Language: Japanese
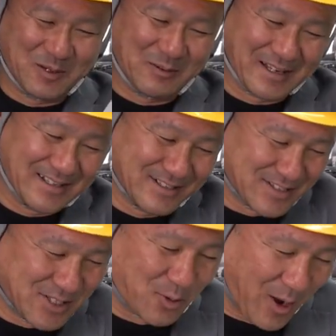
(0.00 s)
バイバイ。
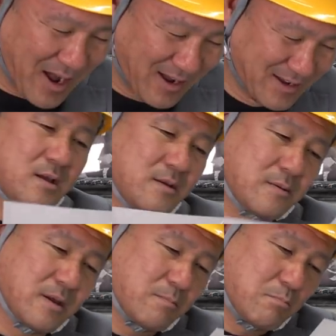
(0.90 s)
次行こうか。
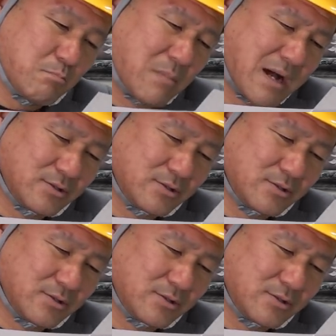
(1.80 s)
マ